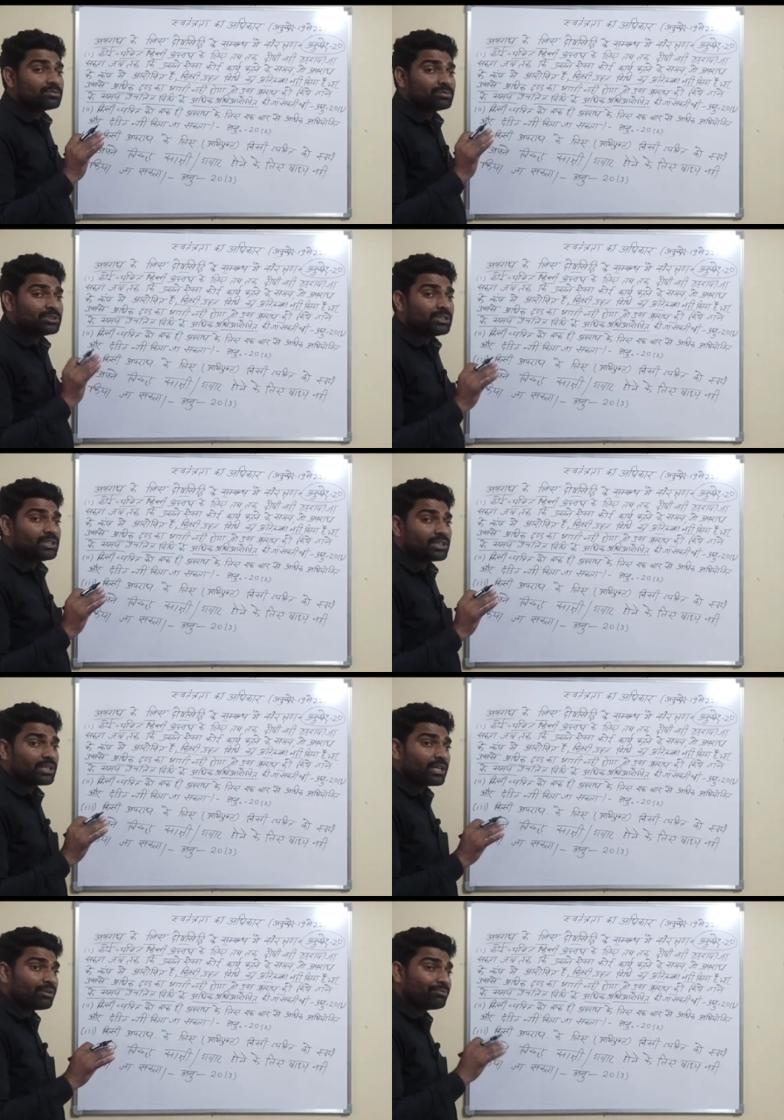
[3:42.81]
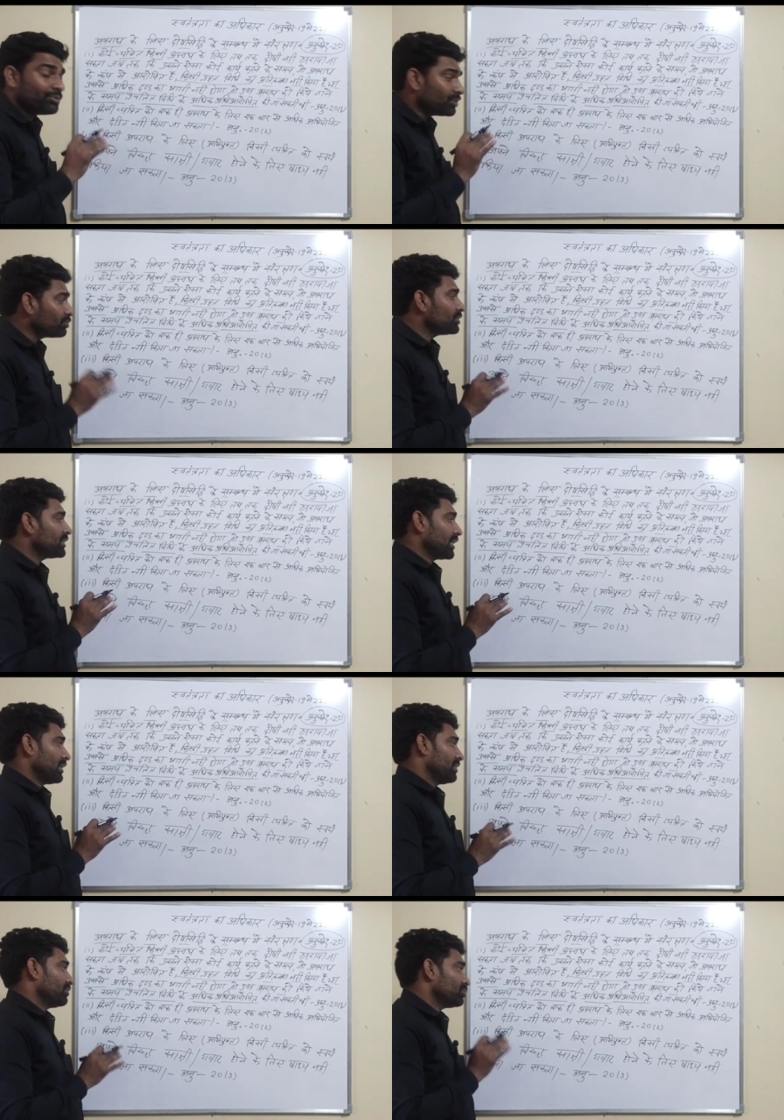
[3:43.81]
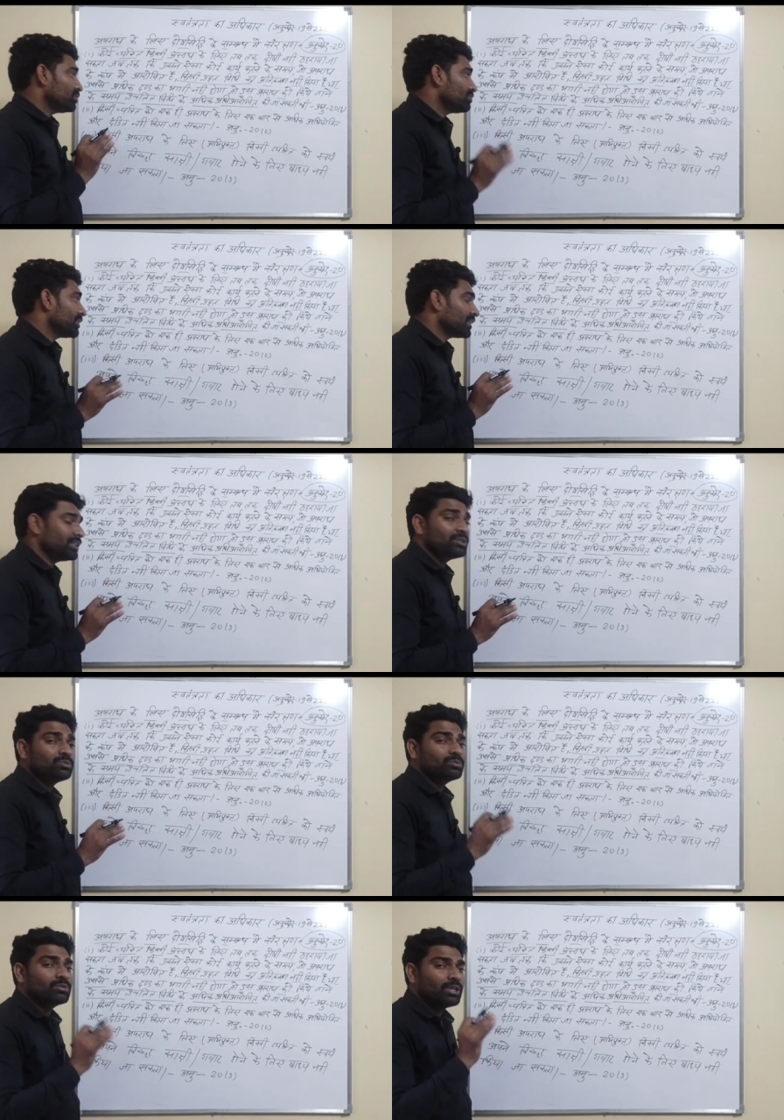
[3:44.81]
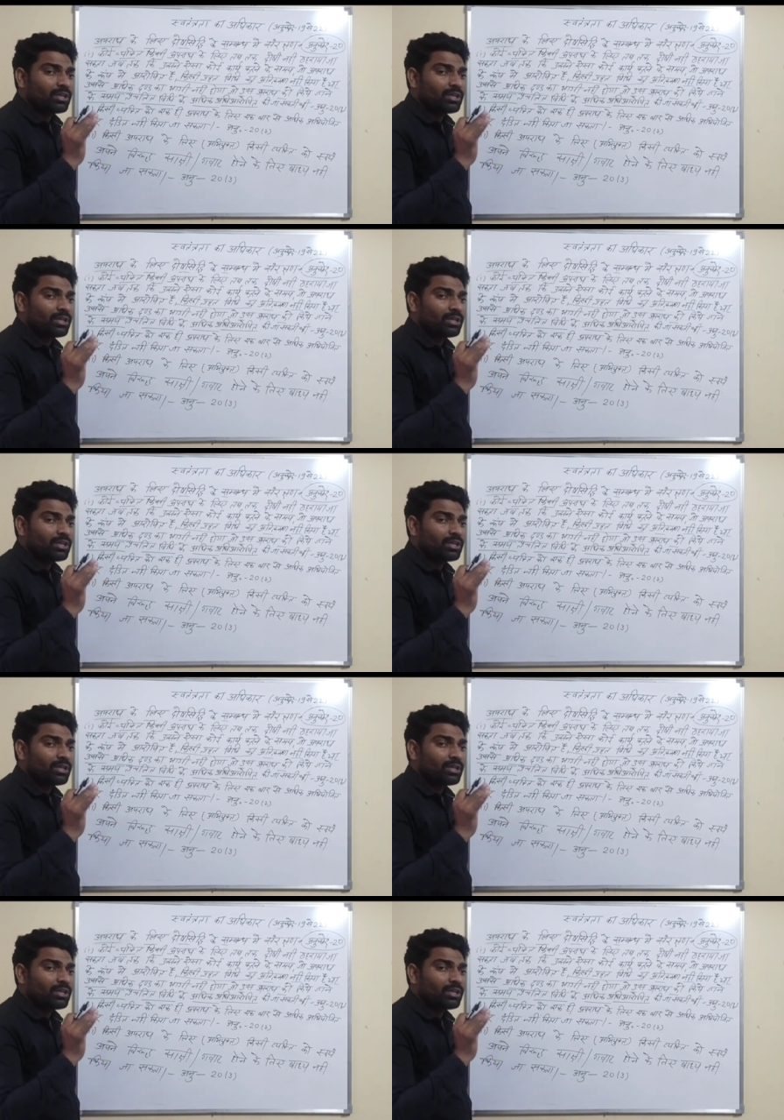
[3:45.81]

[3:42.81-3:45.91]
विधि के विरुद्ध जाकर उस व्यक्ति को